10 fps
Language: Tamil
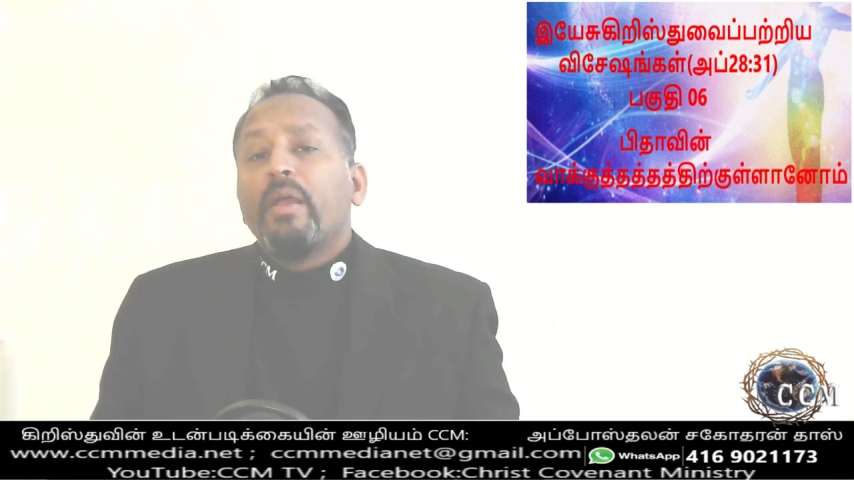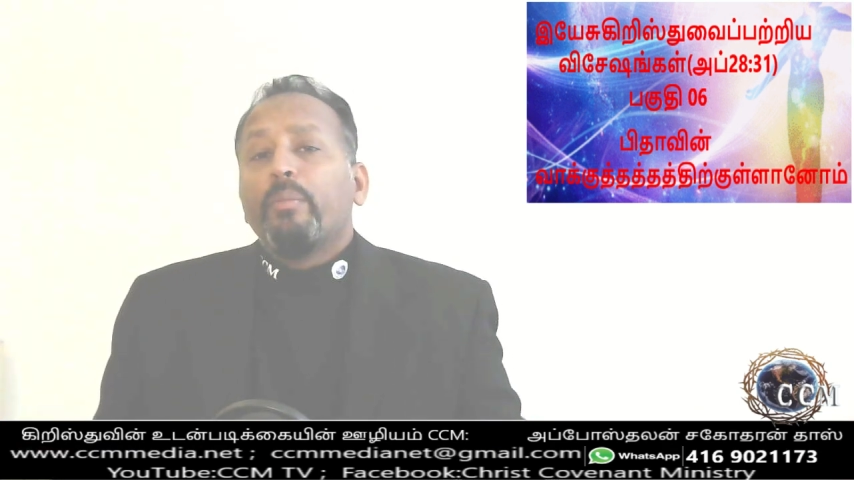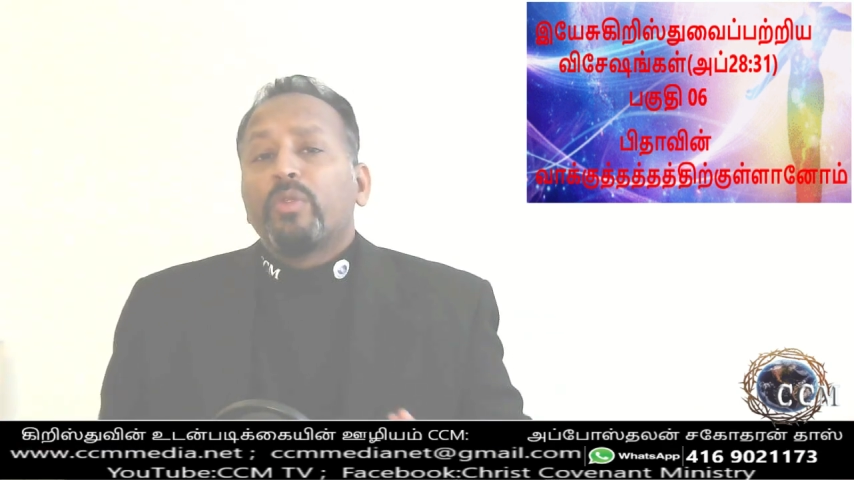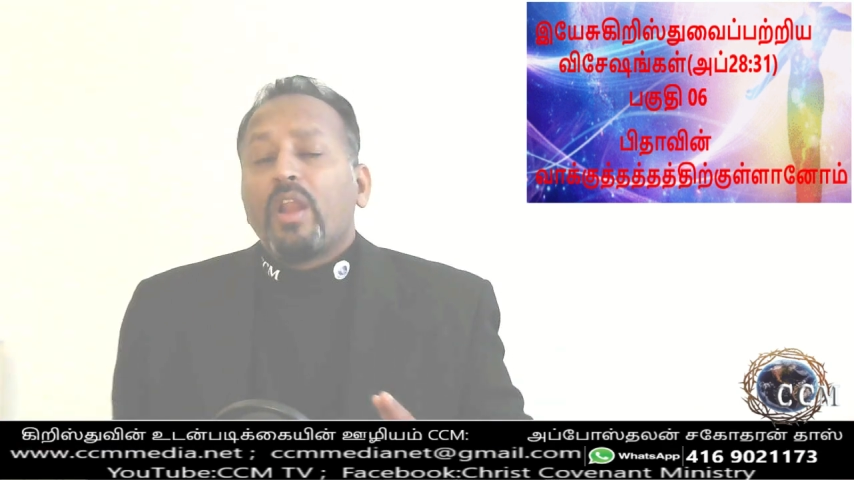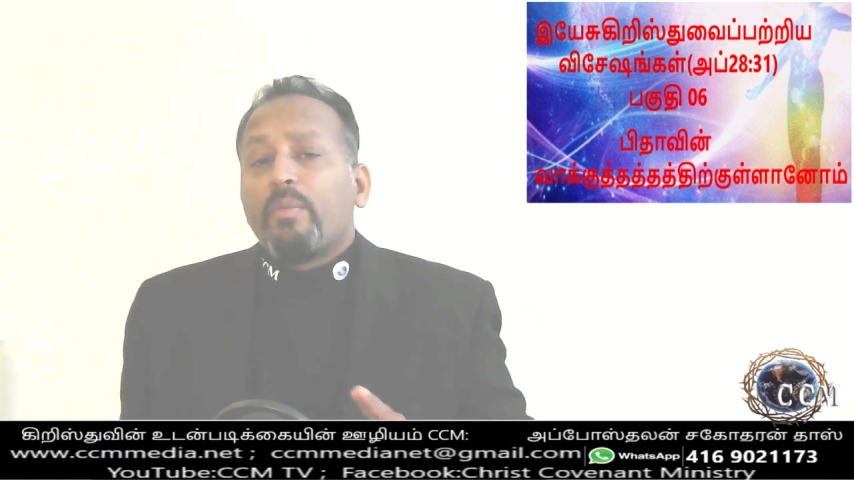
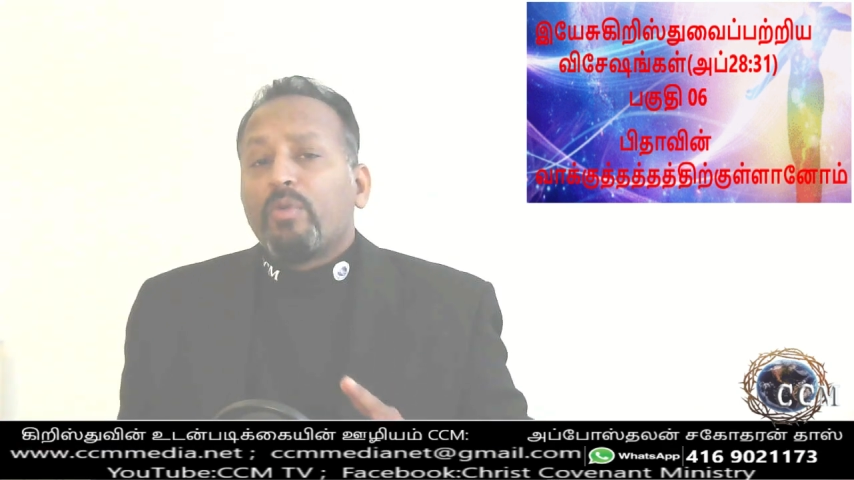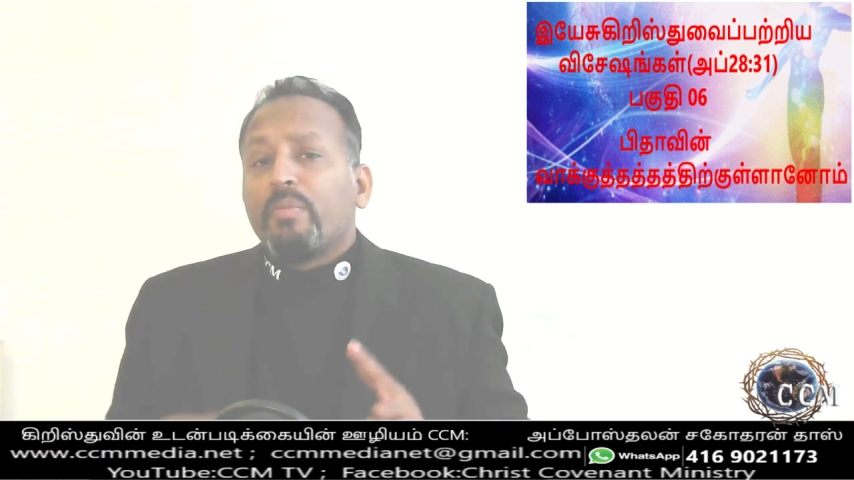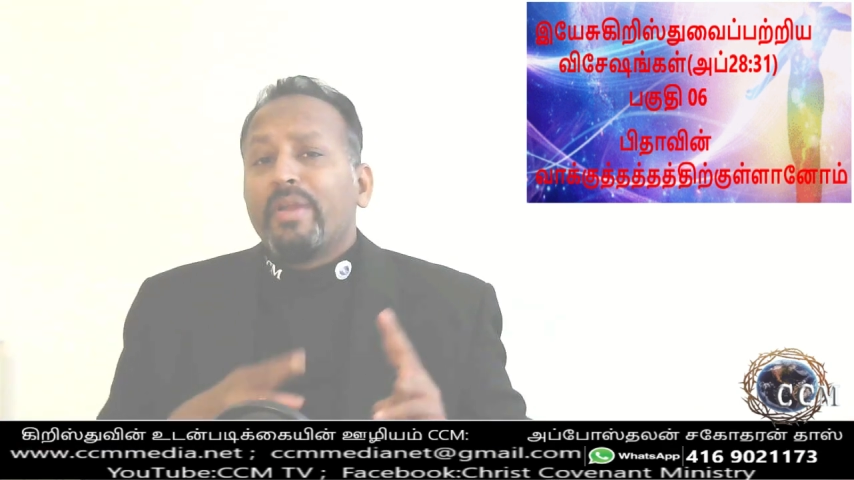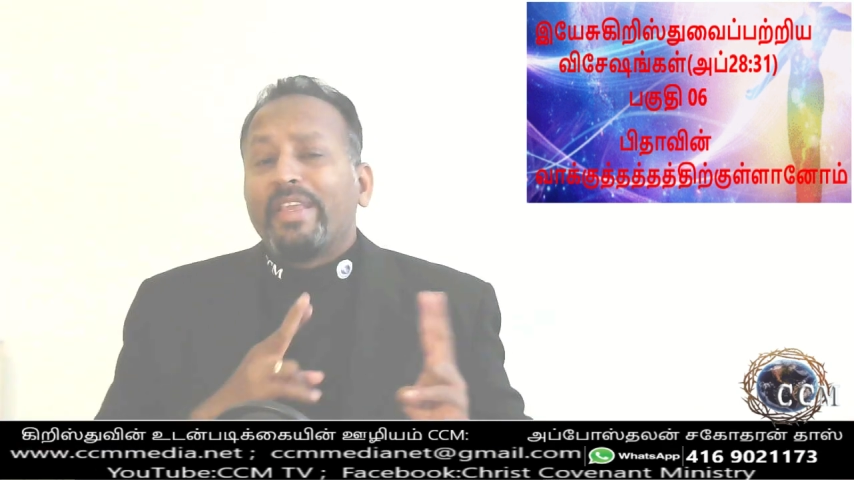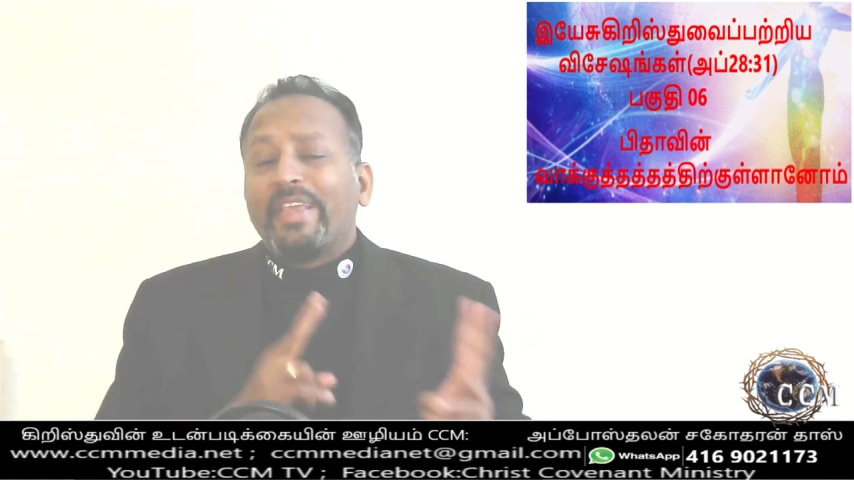முதலாம்
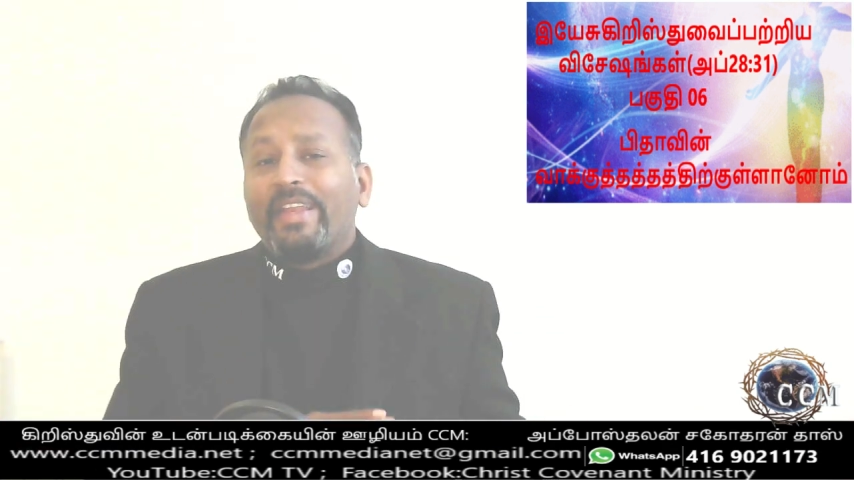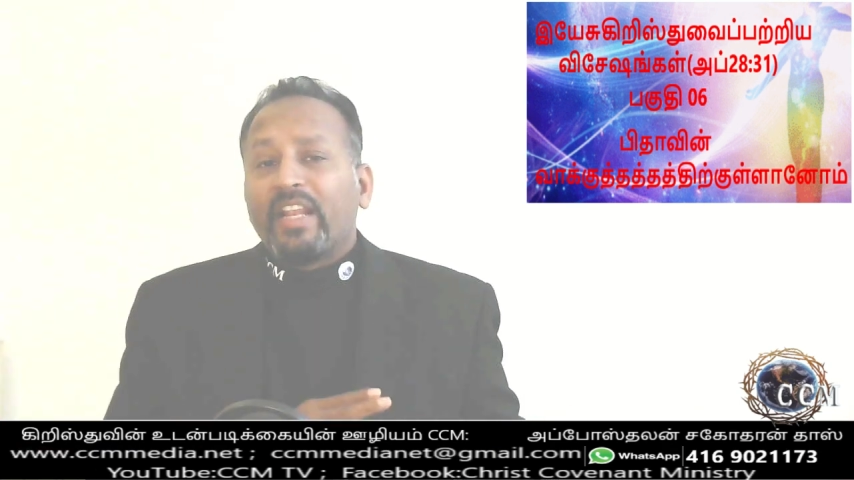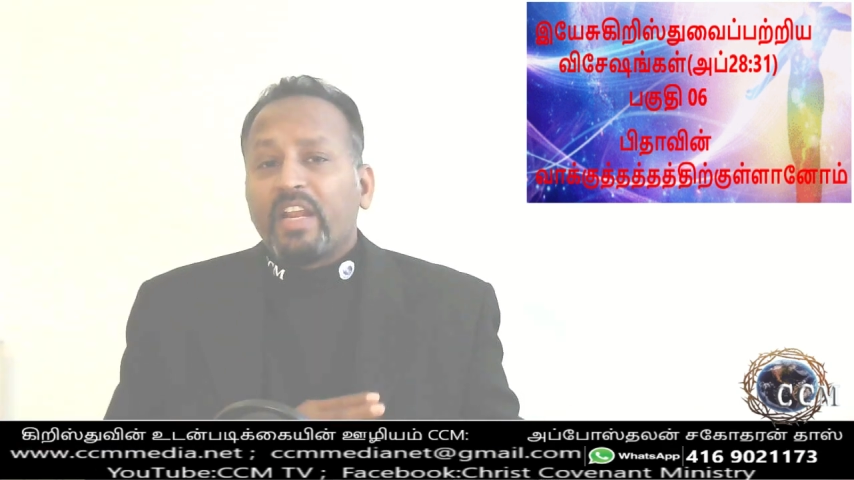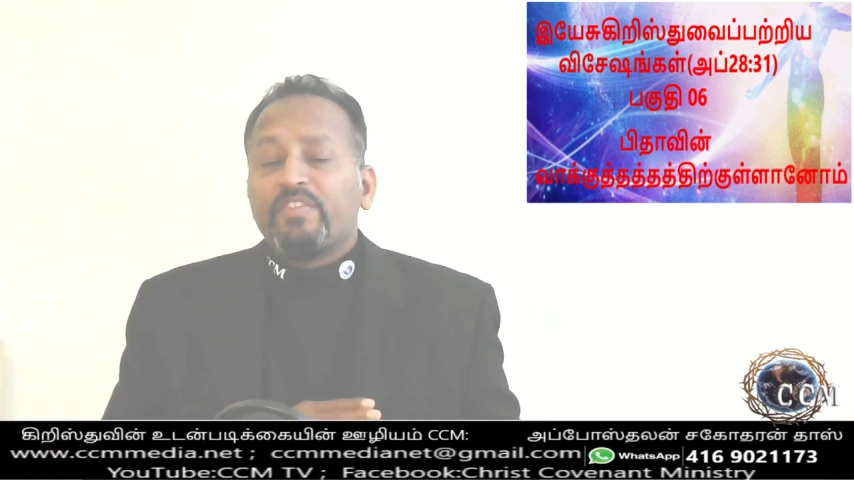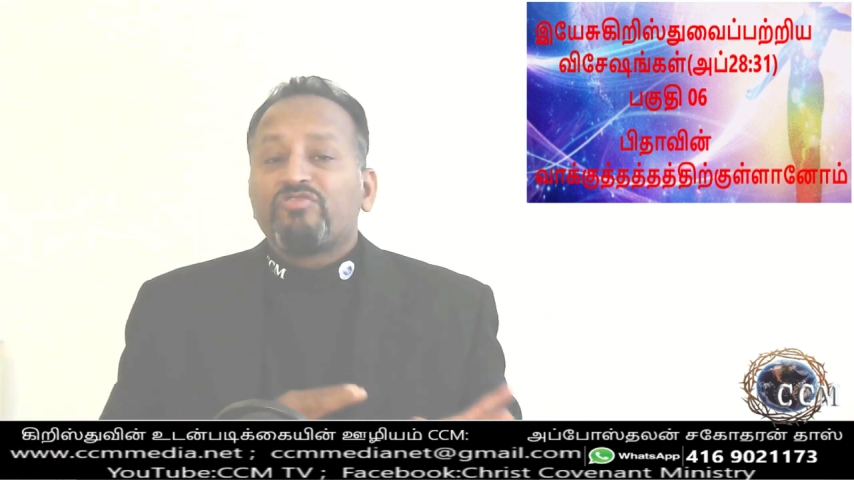உடம்படிக்கையை நிறைவு